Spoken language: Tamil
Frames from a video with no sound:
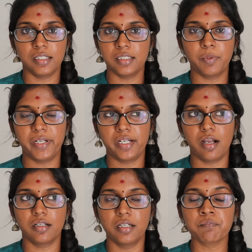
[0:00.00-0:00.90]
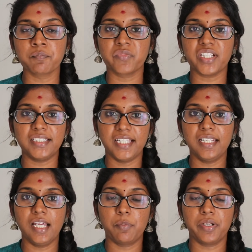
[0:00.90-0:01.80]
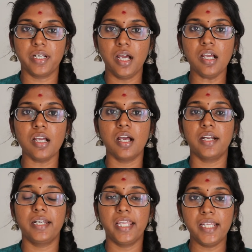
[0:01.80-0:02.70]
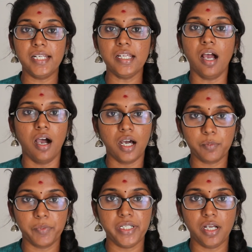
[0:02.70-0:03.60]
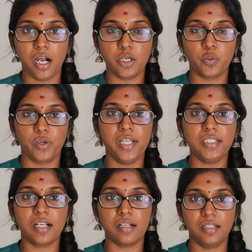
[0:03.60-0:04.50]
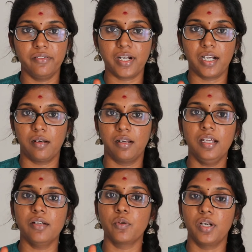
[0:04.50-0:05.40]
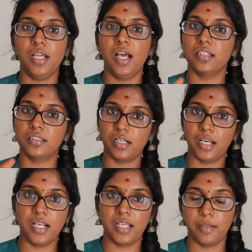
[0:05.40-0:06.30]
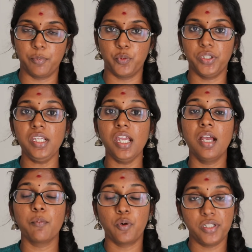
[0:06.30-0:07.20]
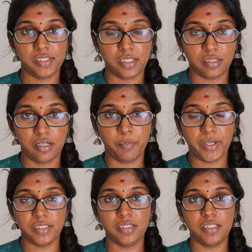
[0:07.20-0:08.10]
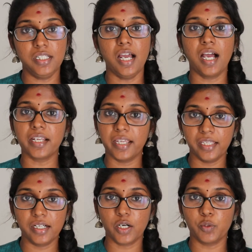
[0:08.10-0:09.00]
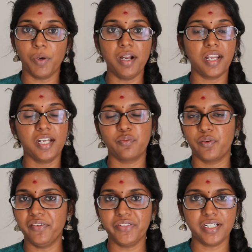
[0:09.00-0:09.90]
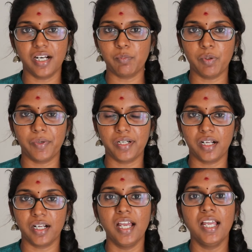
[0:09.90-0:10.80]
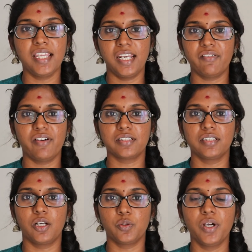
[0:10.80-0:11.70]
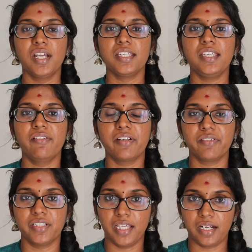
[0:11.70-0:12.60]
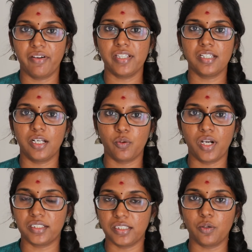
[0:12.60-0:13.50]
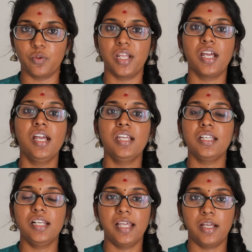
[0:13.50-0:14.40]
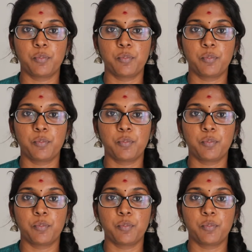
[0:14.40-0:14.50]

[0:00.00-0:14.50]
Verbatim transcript: இது பண்ணியிருக்காங்க அது என்ன அப்படின்னா டெய்லி ஆறு மணி ஆனோன்னு கட்டவரலில் உள்ள அந்த ரேகையை போய் போலீஸ் ஸ்டேஷனில் பதிஞ்சிட்டு அங்கேயே இருக்கணுமா நைட் ஃபுல்லாக வீட்டுக்கு அனுப்ப மாட்டாங்க என்னவாக இருந்தாலும் ஈவன் வந்து யாரா வயசானவங்களாக இருந்தால் கூட இல்லை